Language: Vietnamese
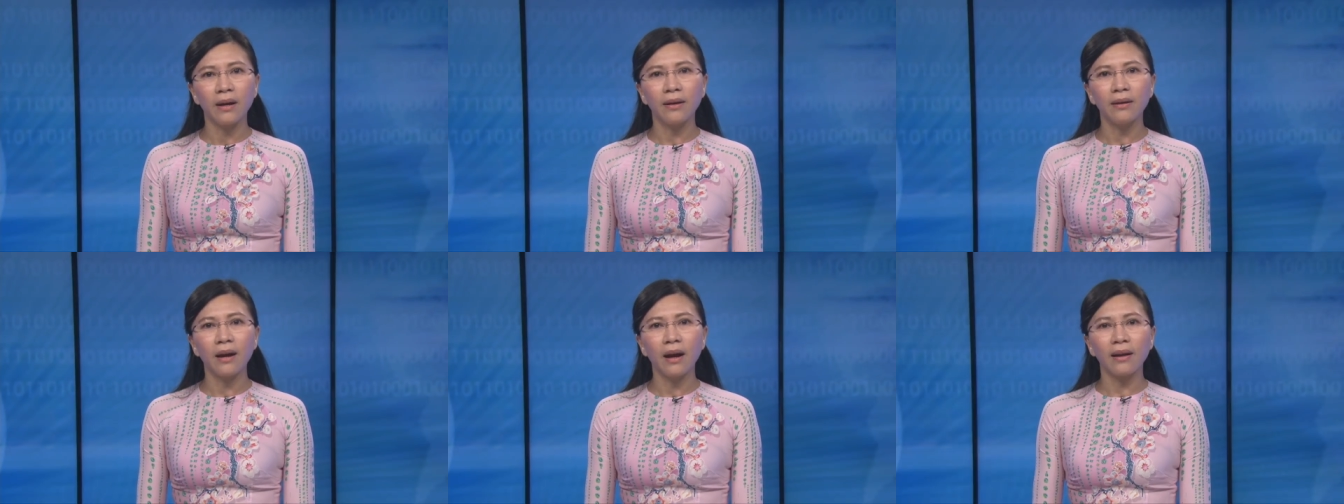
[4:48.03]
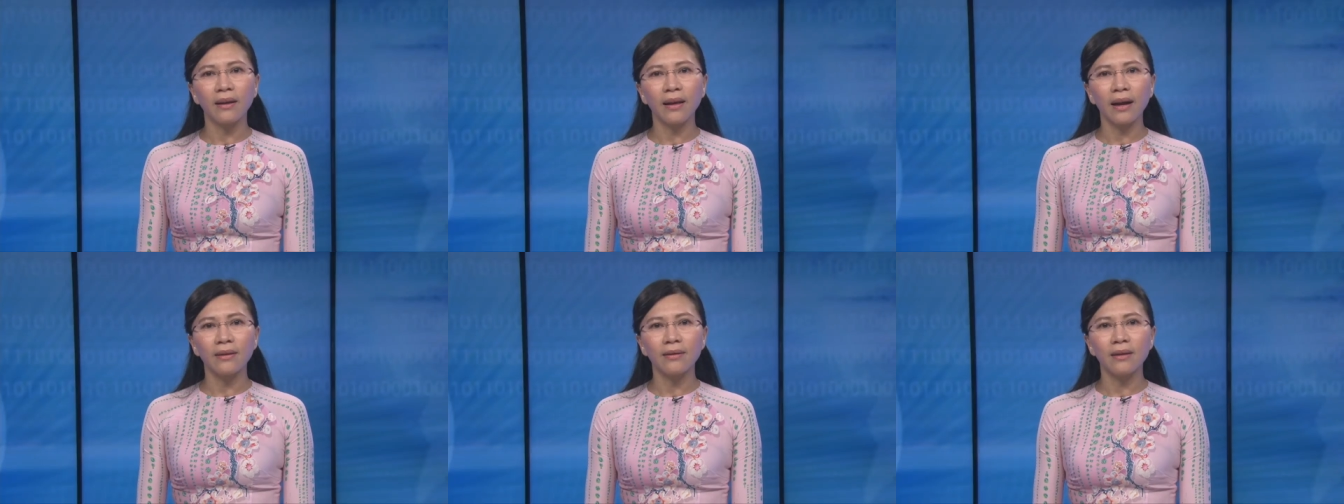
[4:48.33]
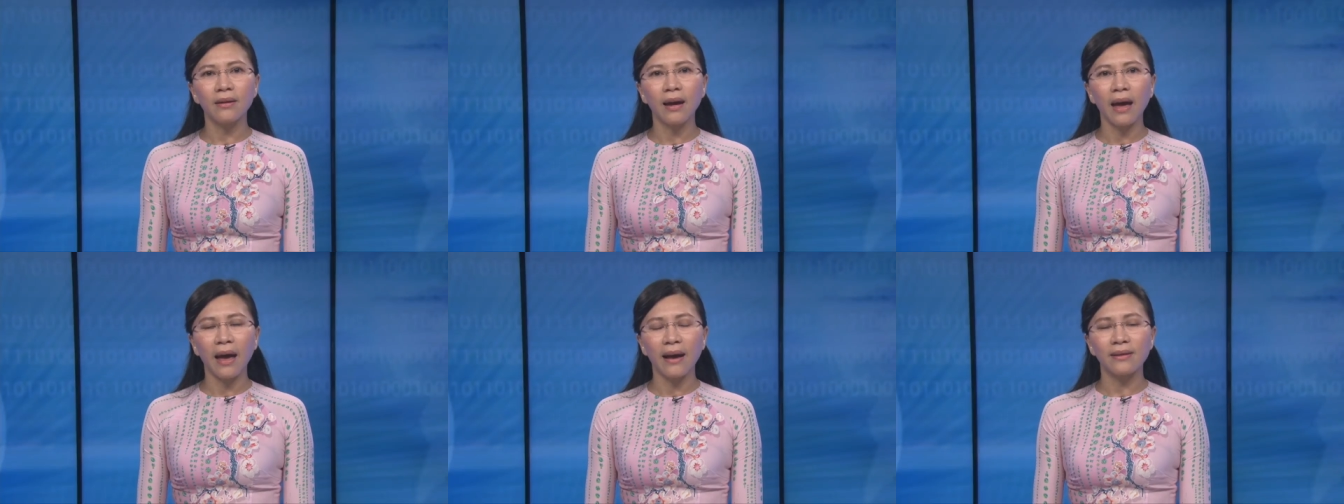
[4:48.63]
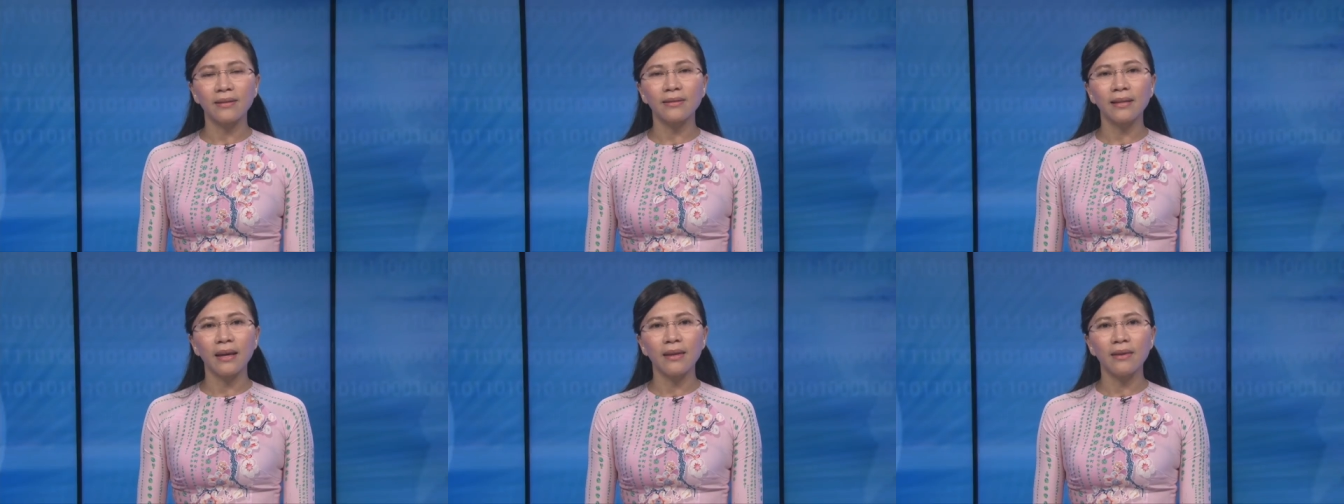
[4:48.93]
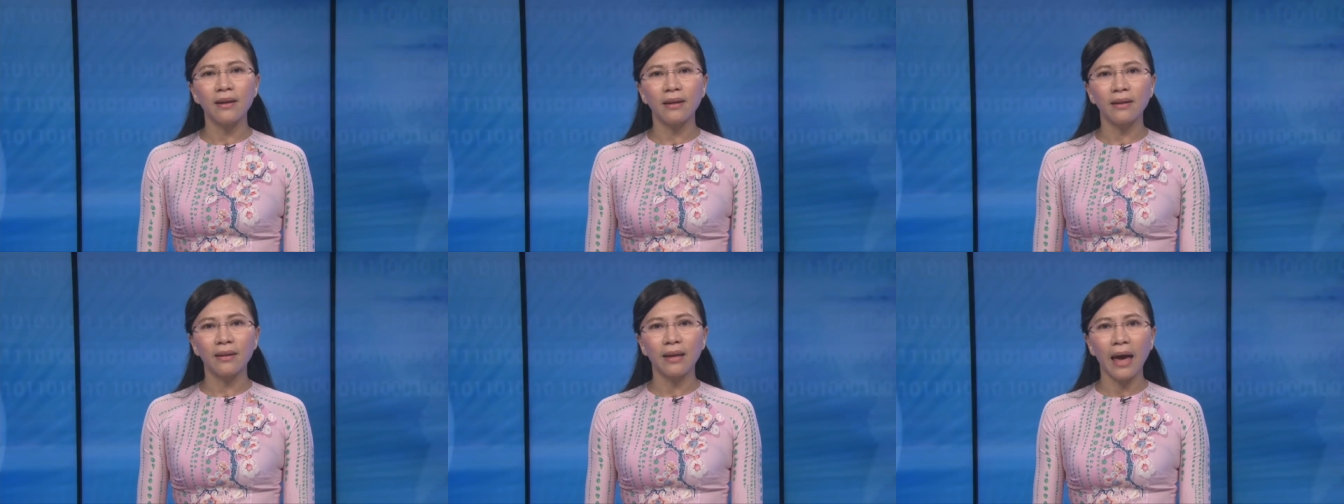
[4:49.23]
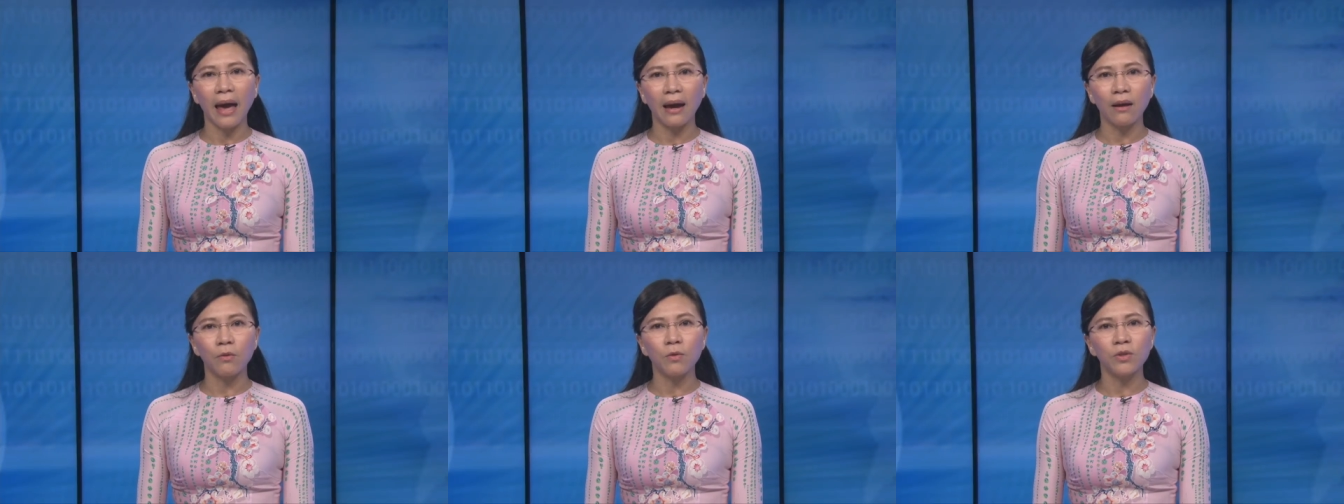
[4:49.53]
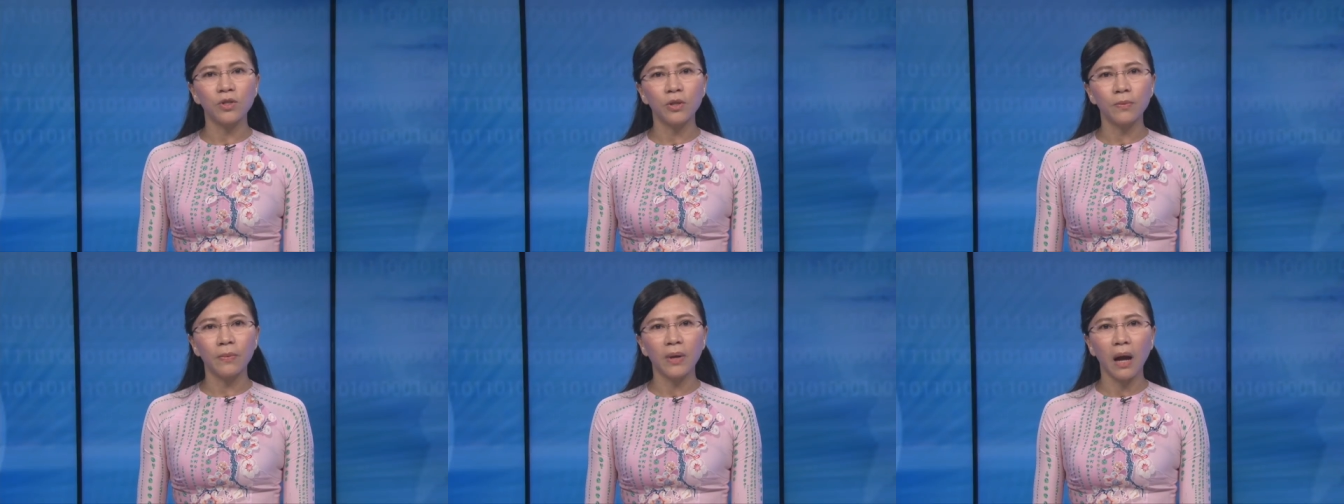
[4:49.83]
gần các dự án xây dựng cảng của
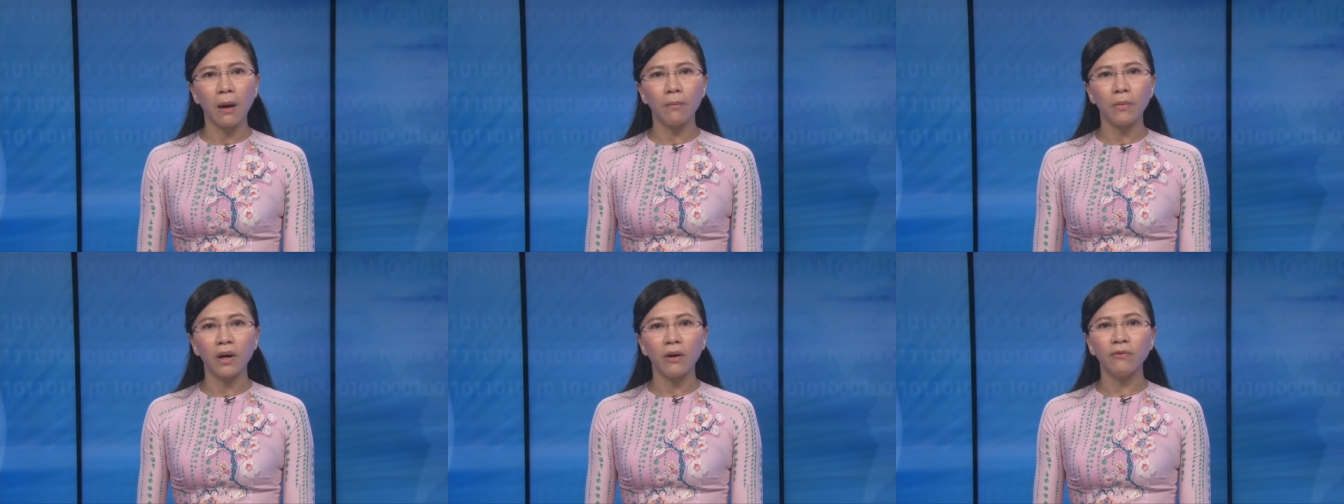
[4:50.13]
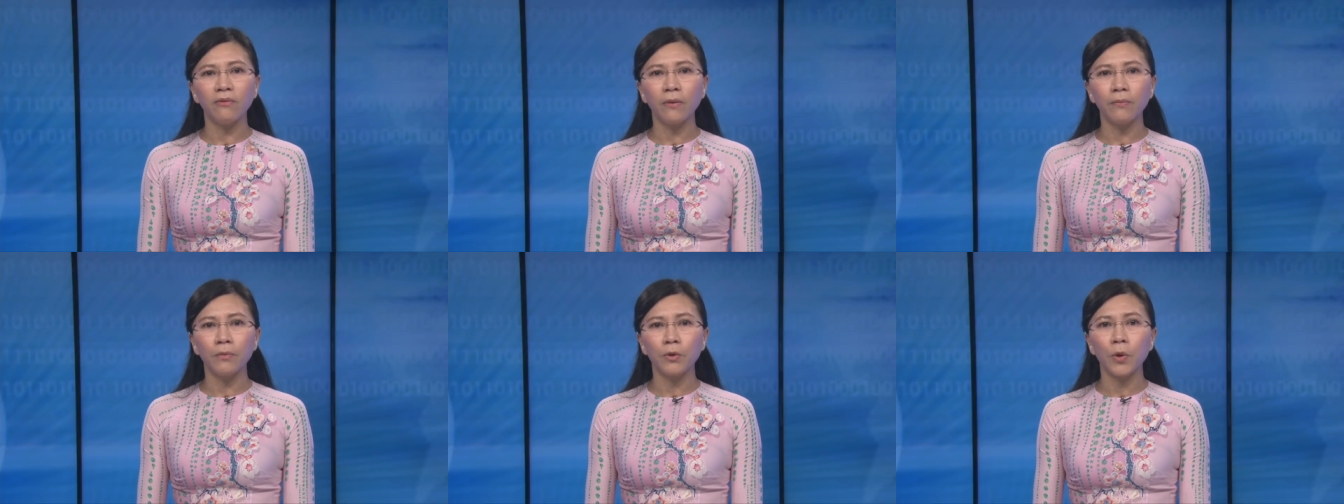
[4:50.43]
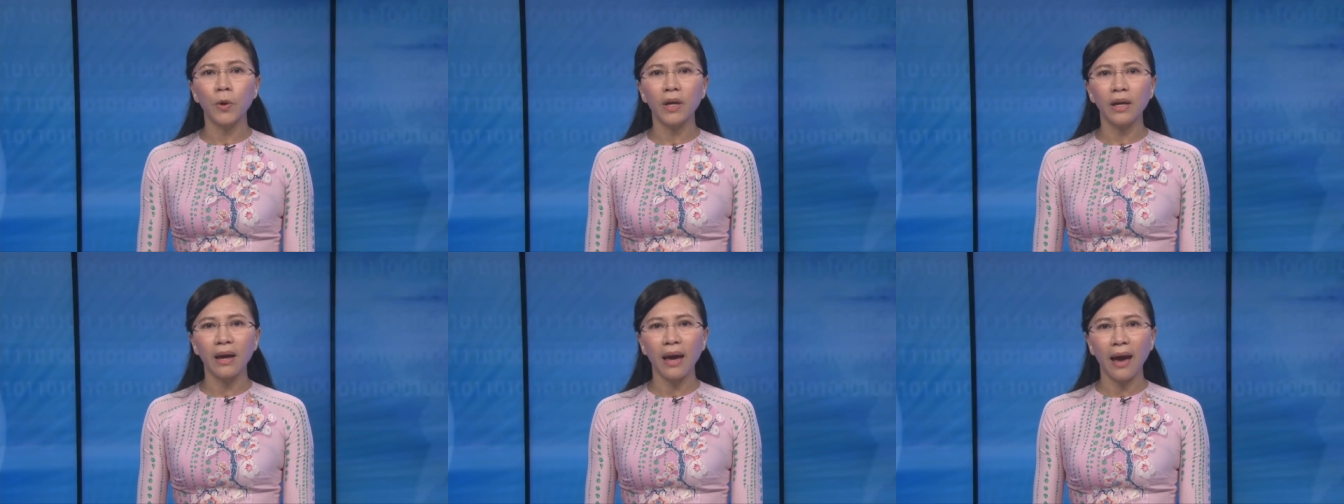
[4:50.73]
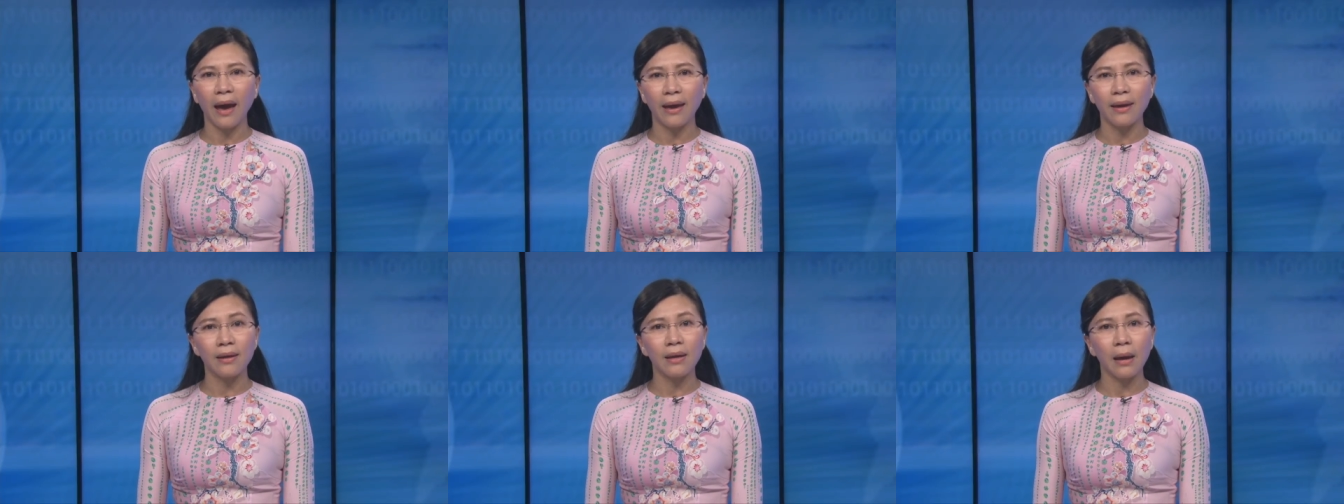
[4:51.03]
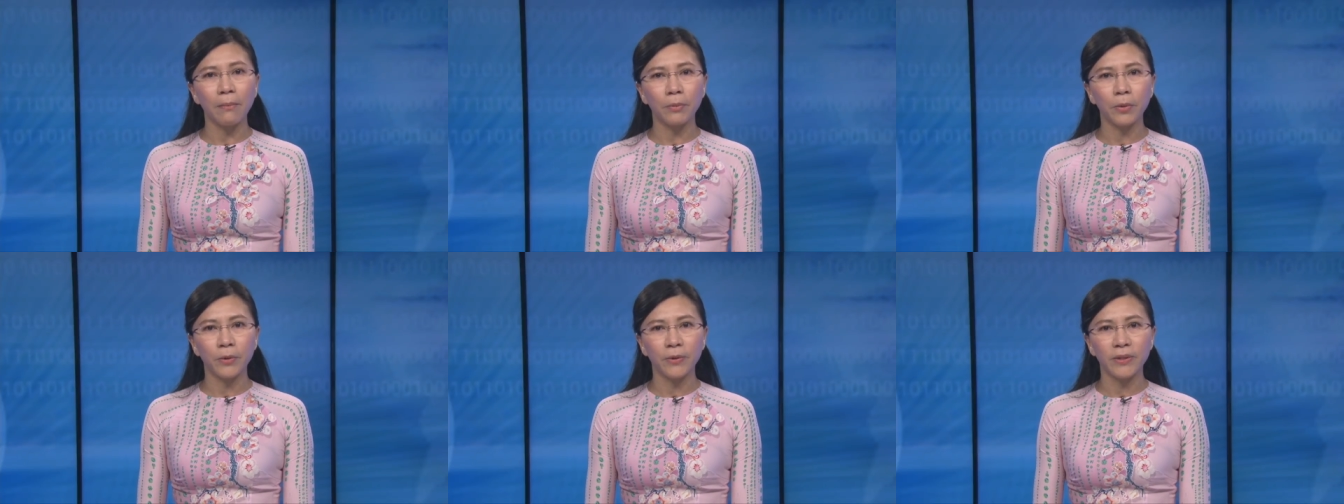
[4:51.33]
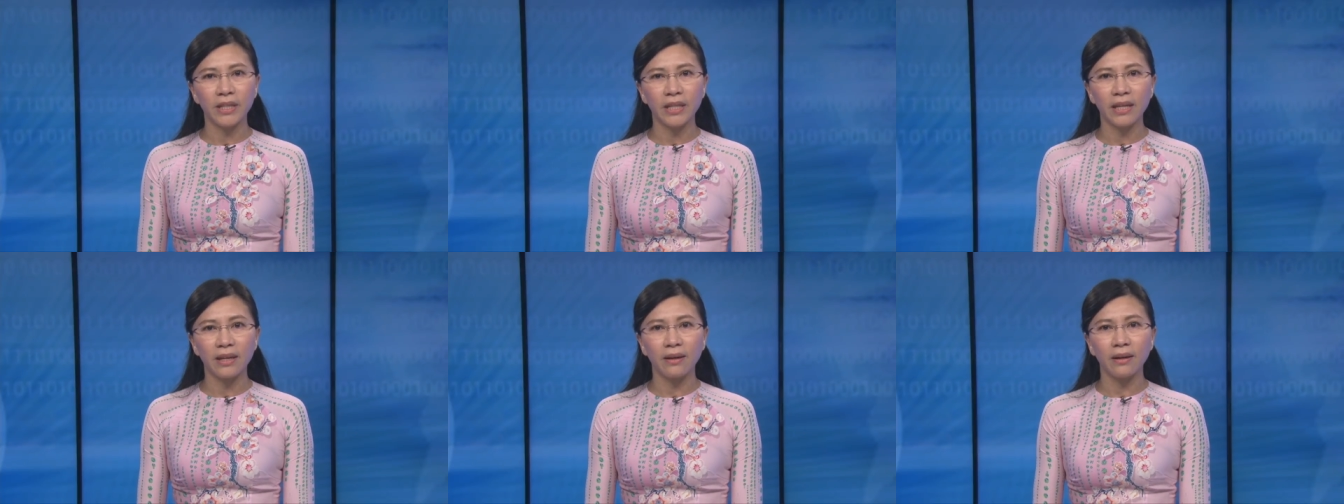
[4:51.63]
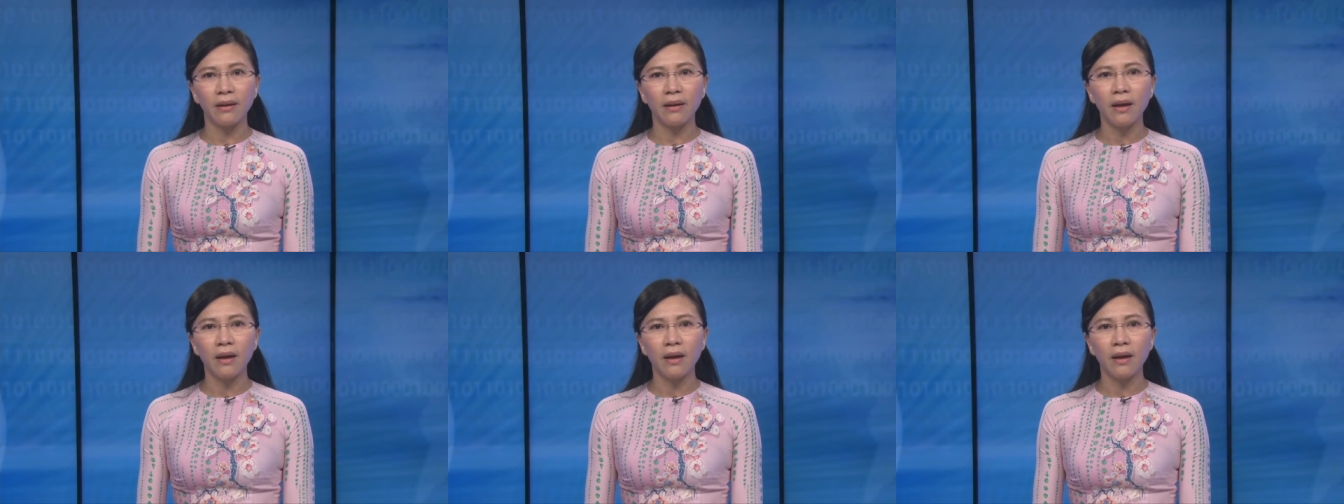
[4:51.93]
Trung Cộng ở vùng Duyên Hải, Campuchia,